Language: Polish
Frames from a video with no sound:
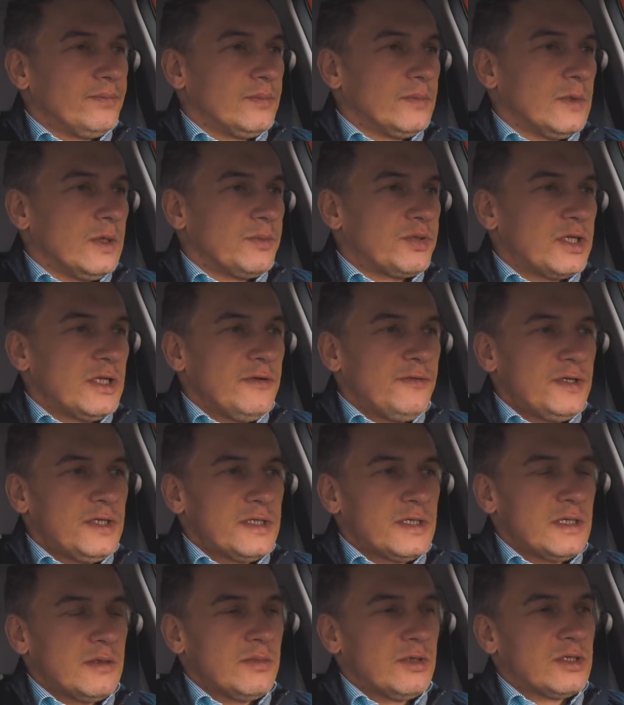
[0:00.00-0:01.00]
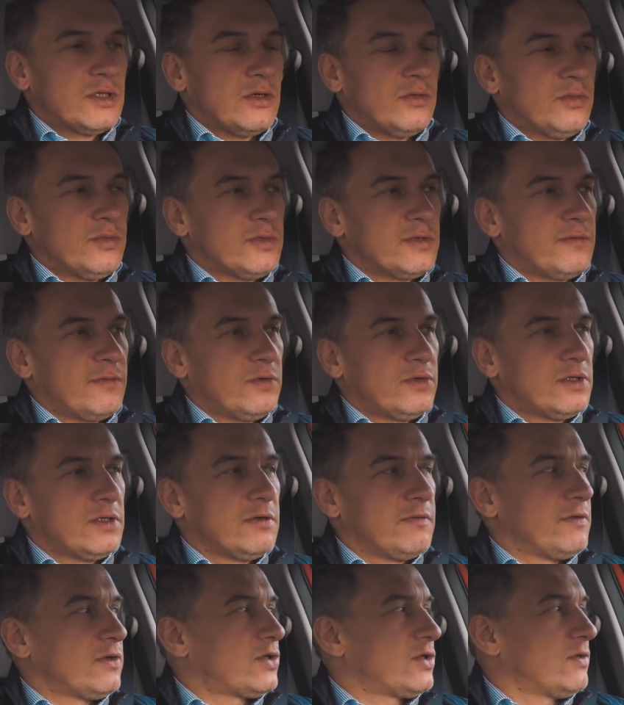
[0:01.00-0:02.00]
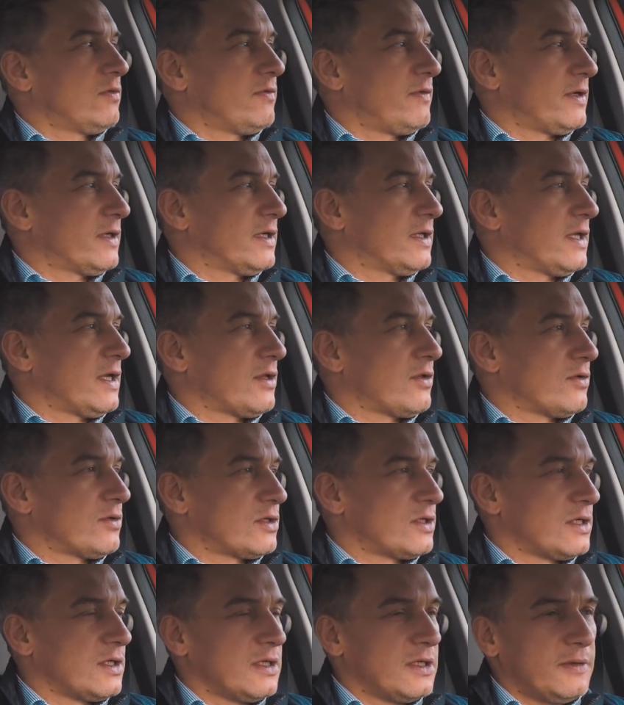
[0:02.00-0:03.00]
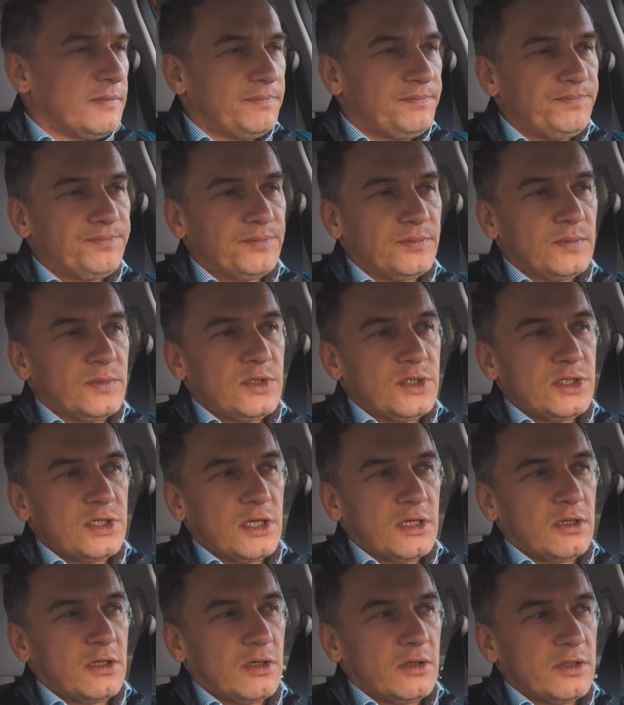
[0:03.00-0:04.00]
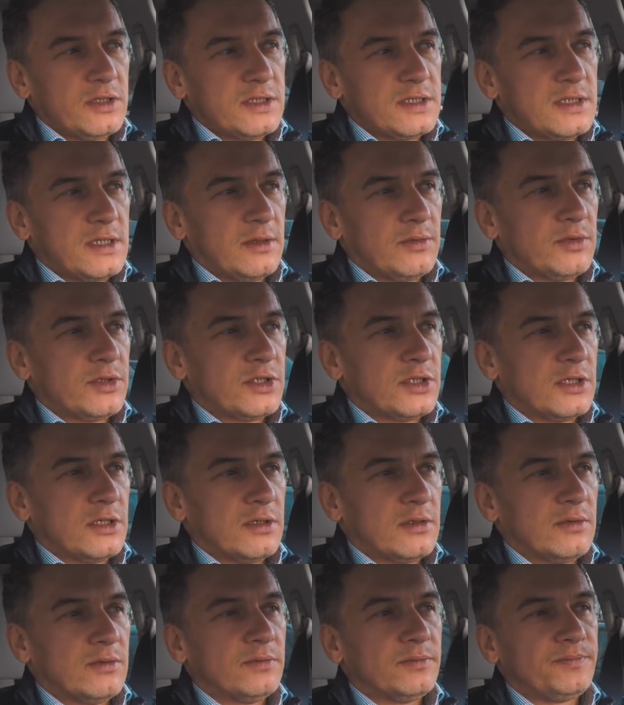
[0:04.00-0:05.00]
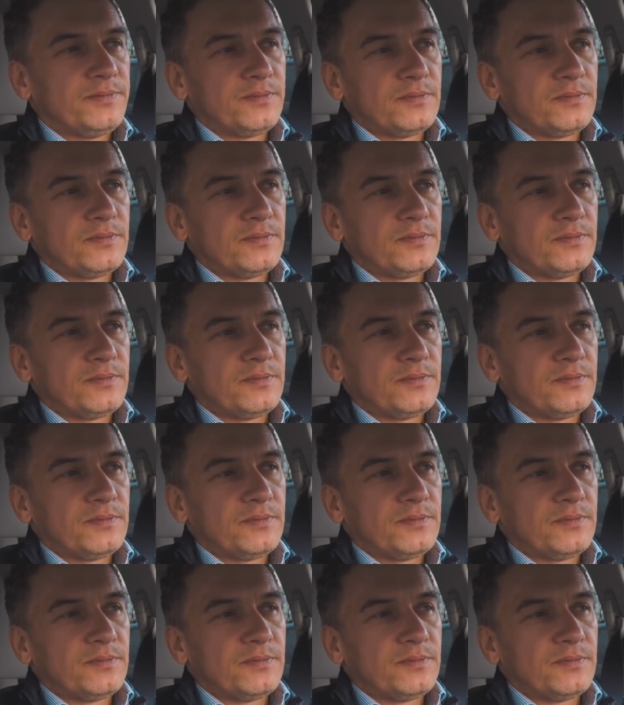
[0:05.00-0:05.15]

No przede wszystkim chciałbym zwrócić Waszą uwagę na to, że dzisiaj drony stały się